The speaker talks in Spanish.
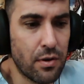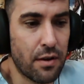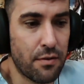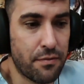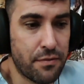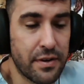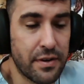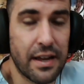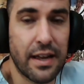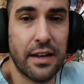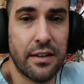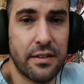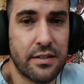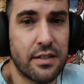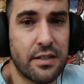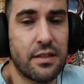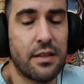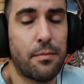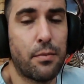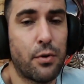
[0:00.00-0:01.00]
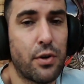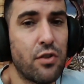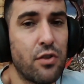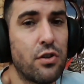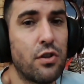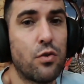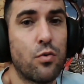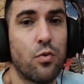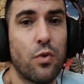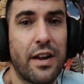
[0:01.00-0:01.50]
al final si te ponen
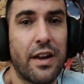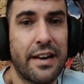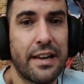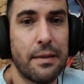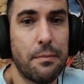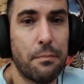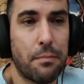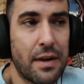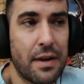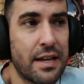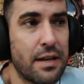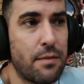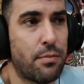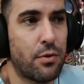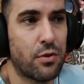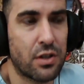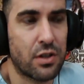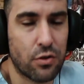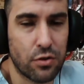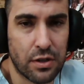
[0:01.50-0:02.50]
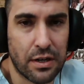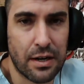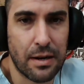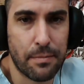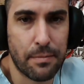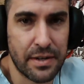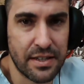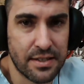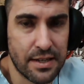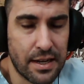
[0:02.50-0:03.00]
titulares en plan explota contra la
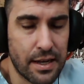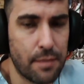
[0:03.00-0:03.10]
prensa